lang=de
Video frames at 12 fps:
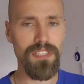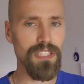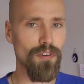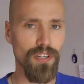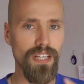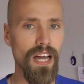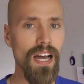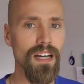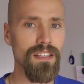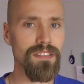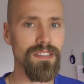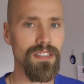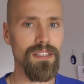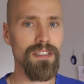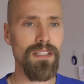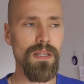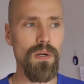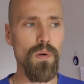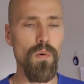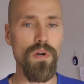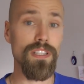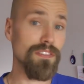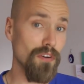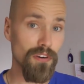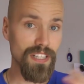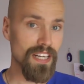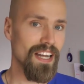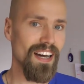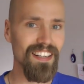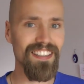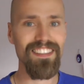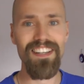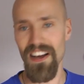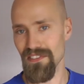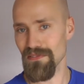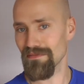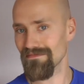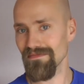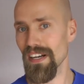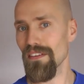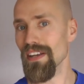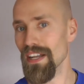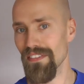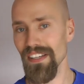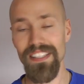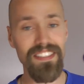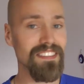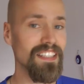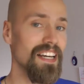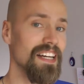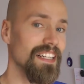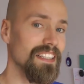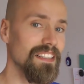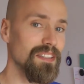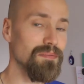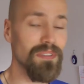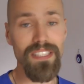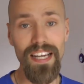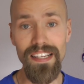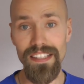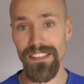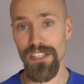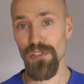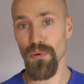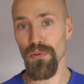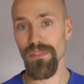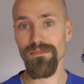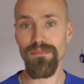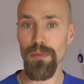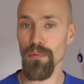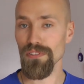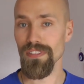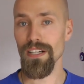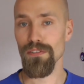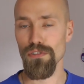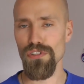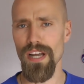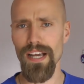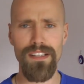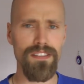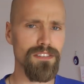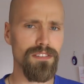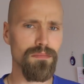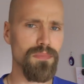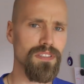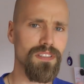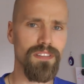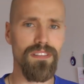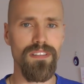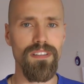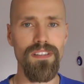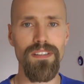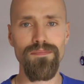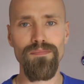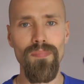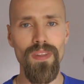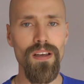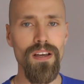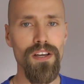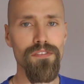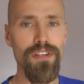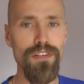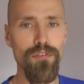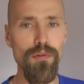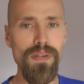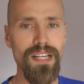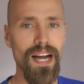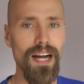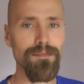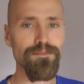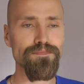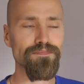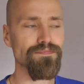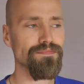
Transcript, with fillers: die Woche danach oder die Woche danach, also wann er fertig ist. Äh, gedreht ist er schon, ich muss ihn halt nur schneiden, das ist ein bisschen äh, viel Fummelkram.